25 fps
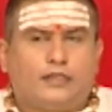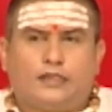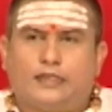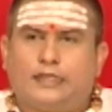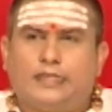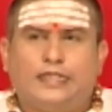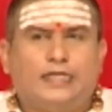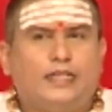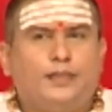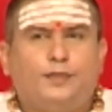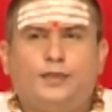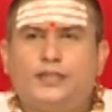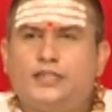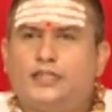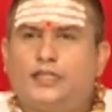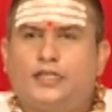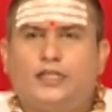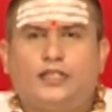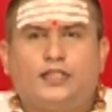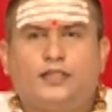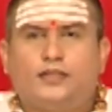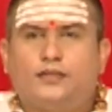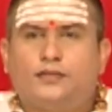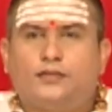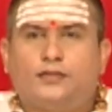
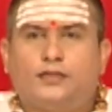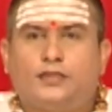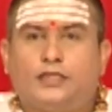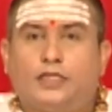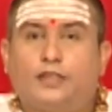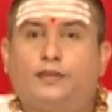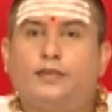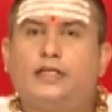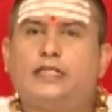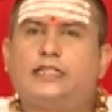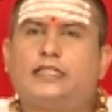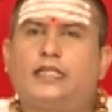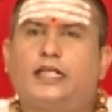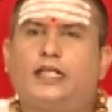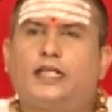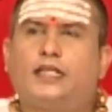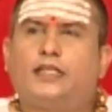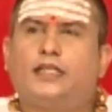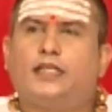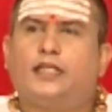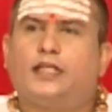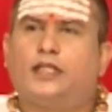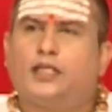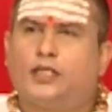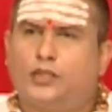నేర్పించలేదు ఎవరిచ్చారు
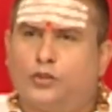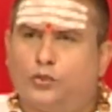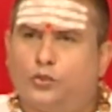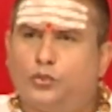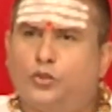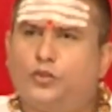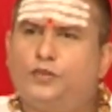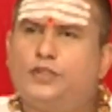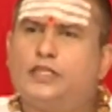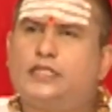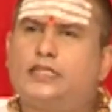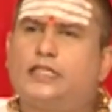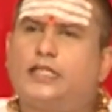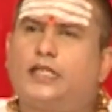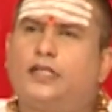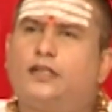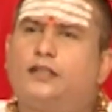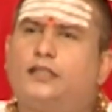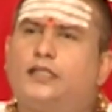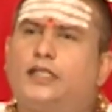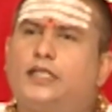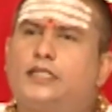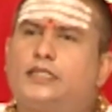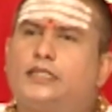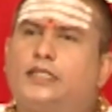అది గురువు ఇచ్చాడు
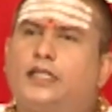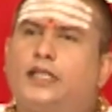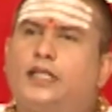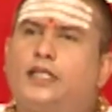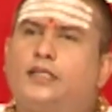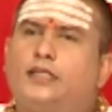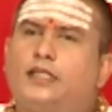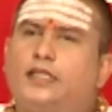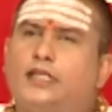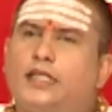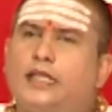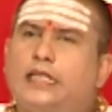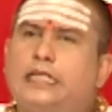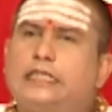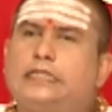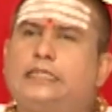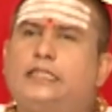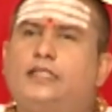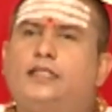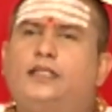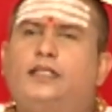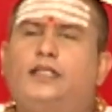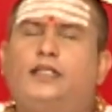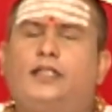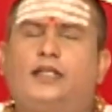దట్సాల్ అంతే దానే
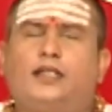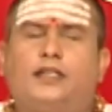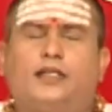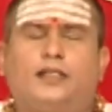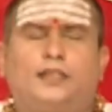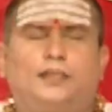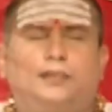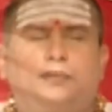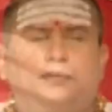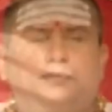సిద్ధి అంటారు